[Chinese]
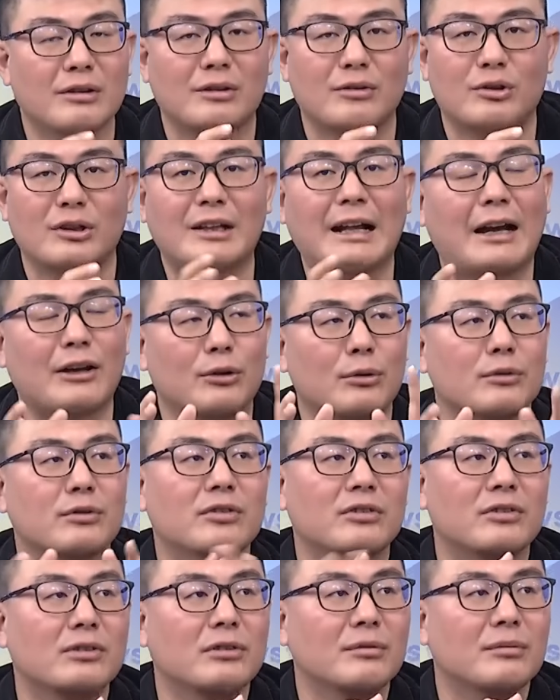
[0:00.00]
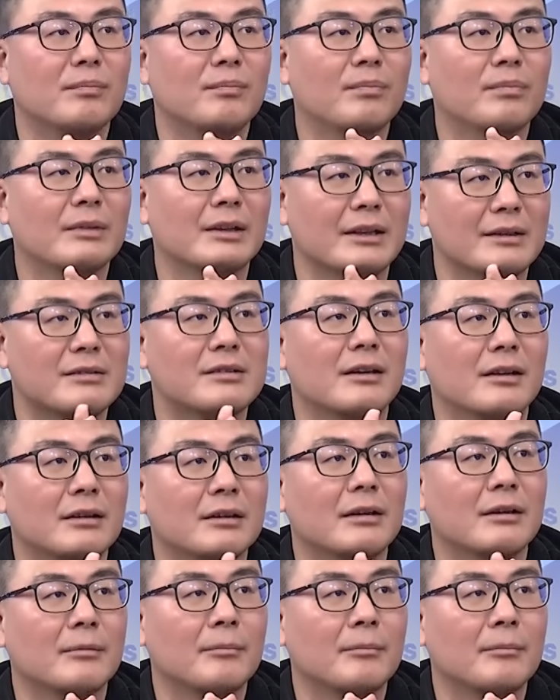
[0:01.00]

极大优势领先的